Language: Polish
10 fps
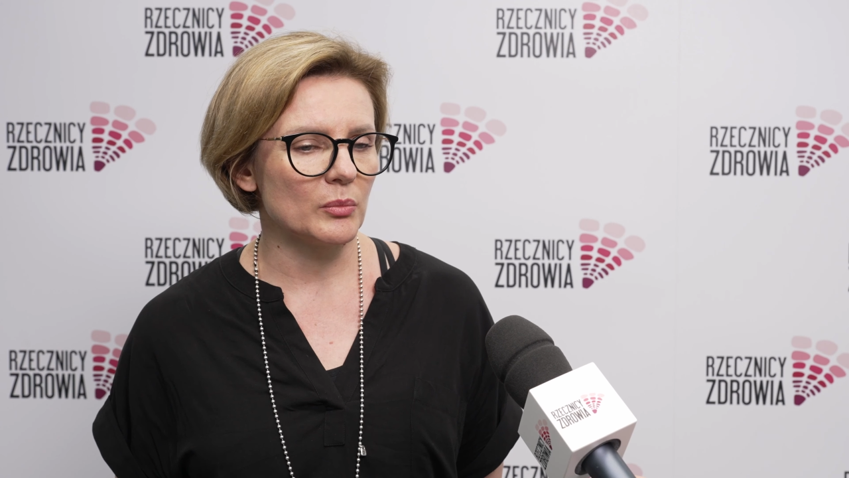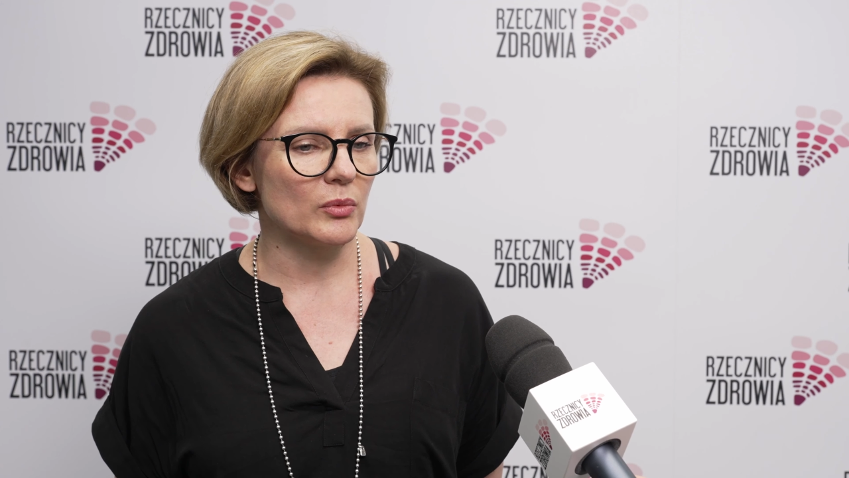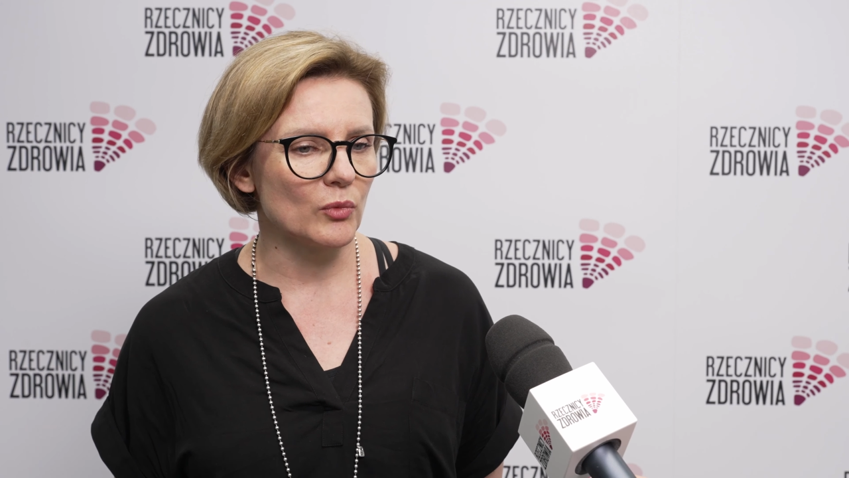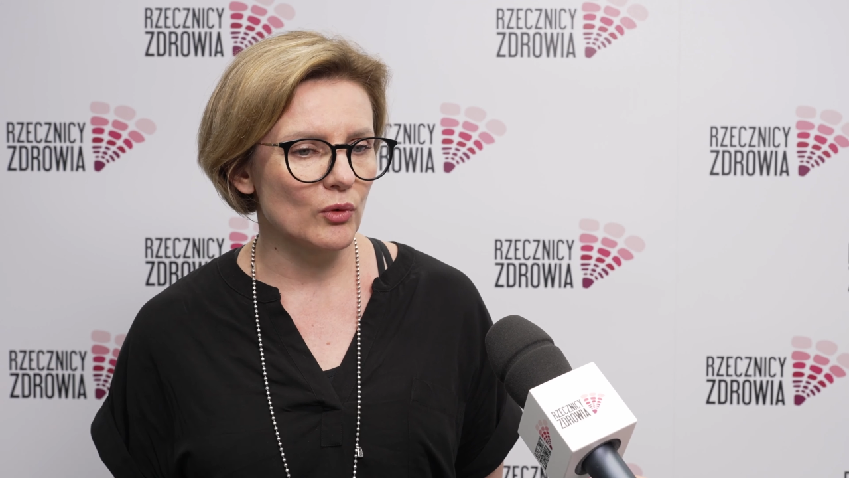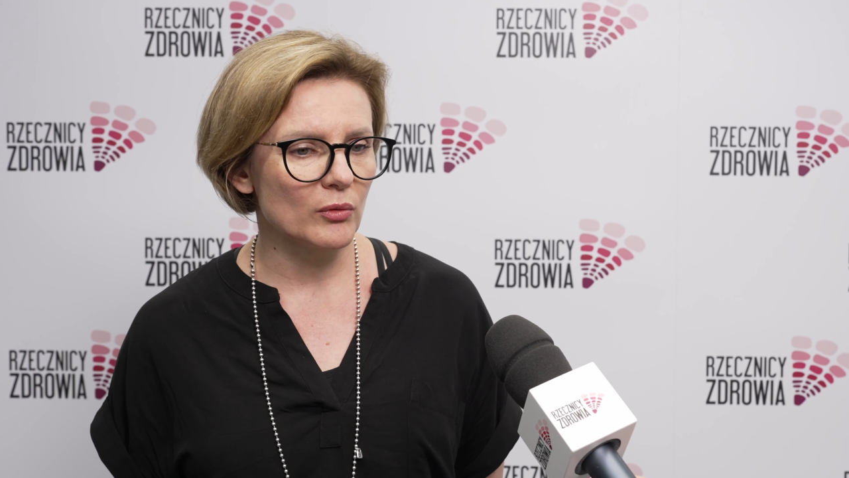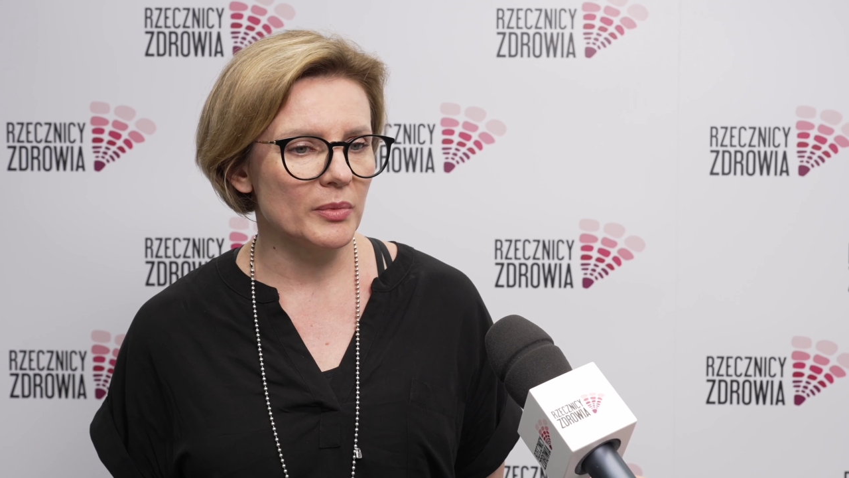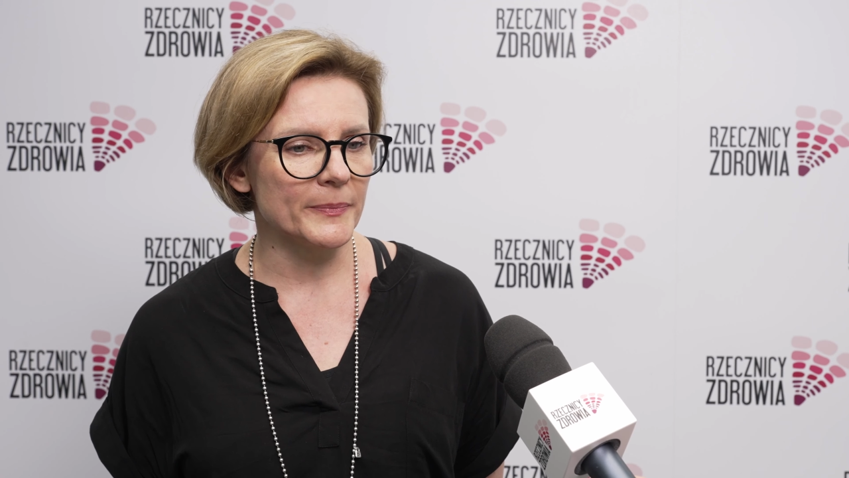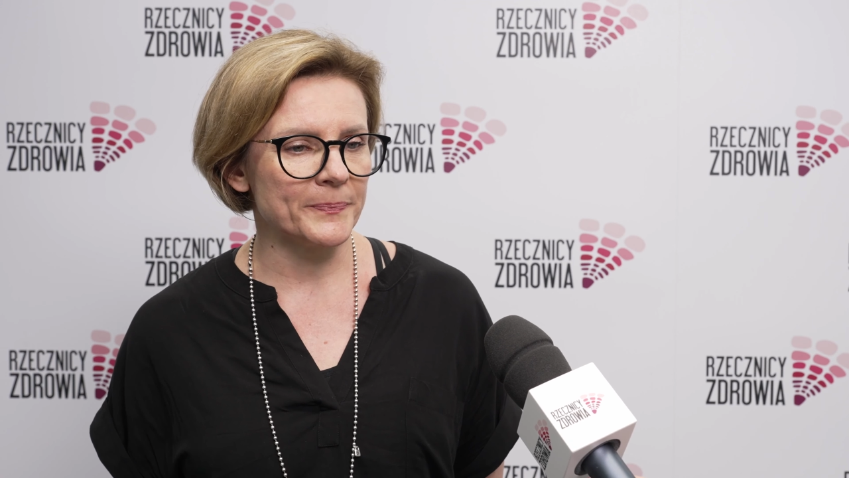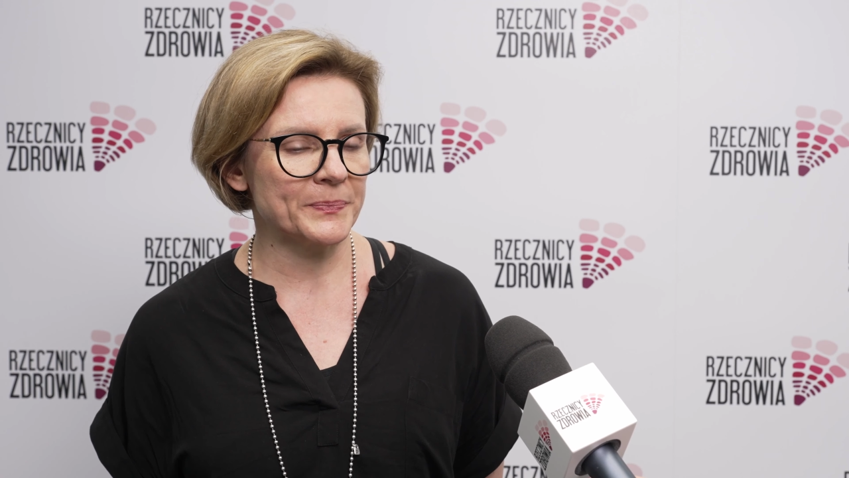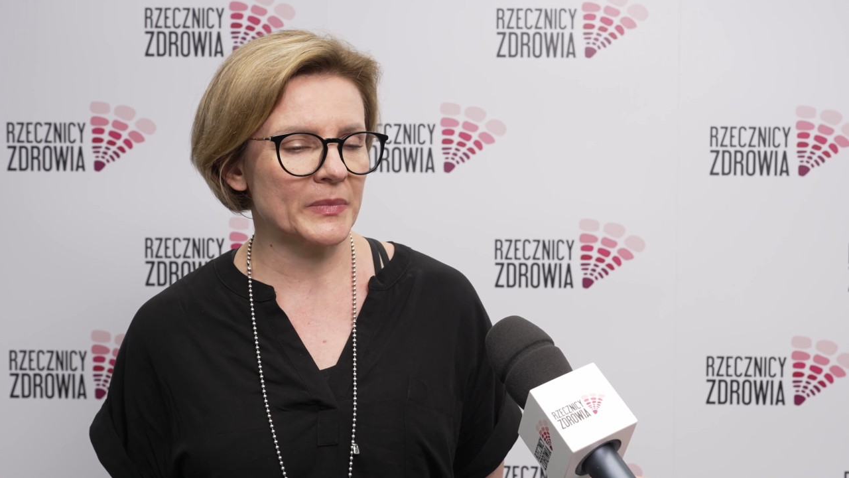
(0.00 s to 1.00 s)
mógłby
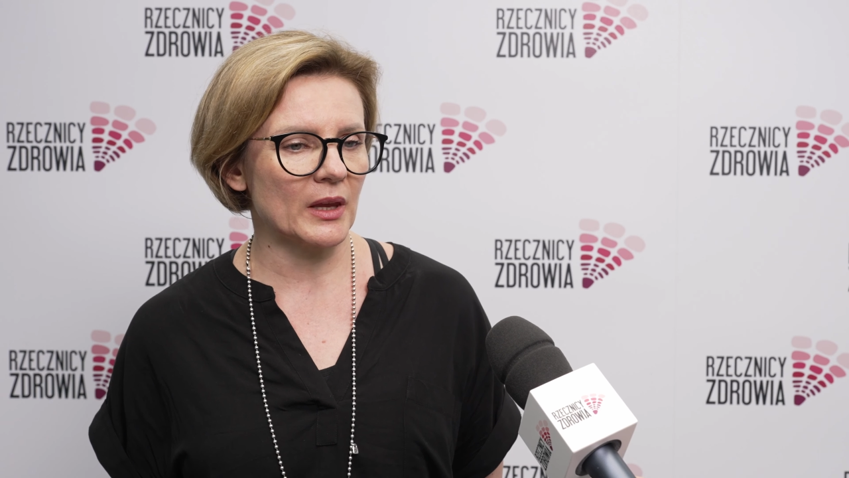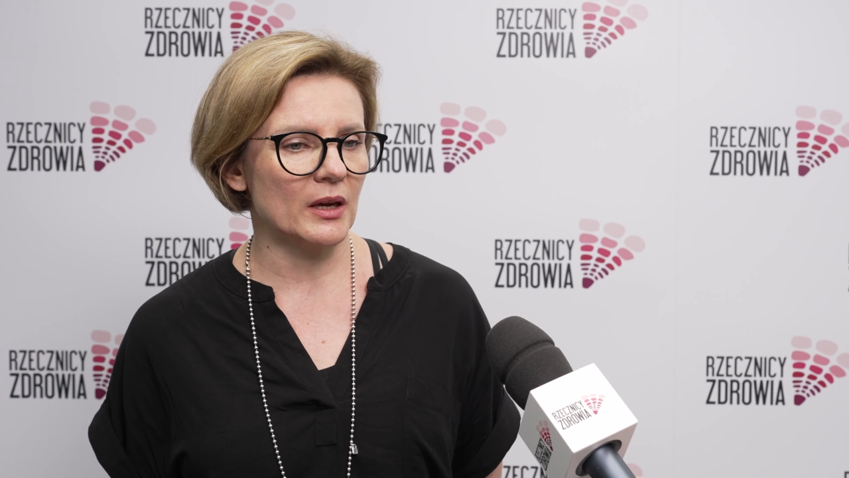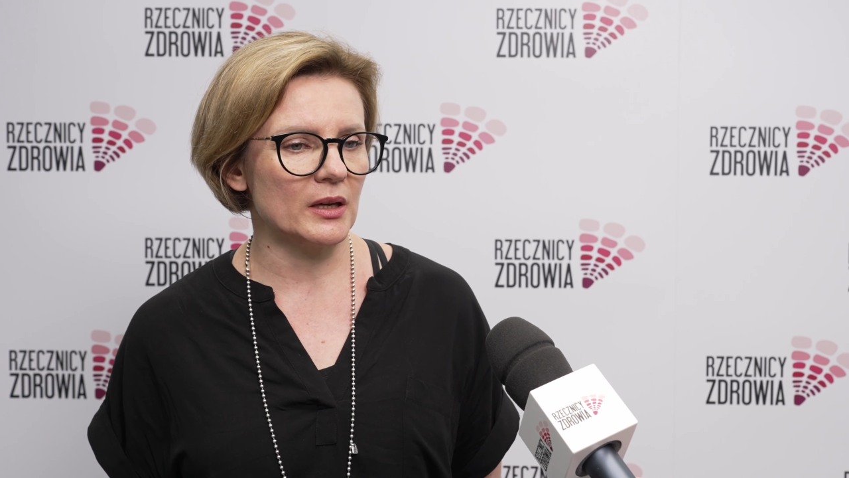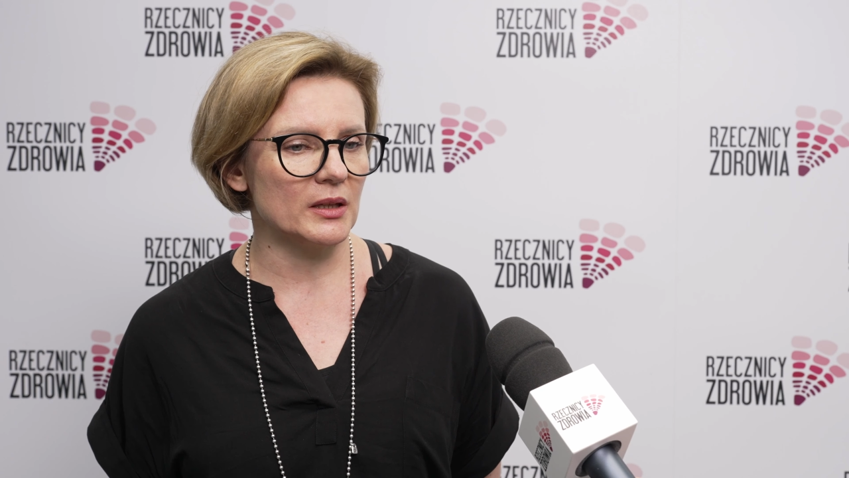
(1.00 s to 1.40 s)
e,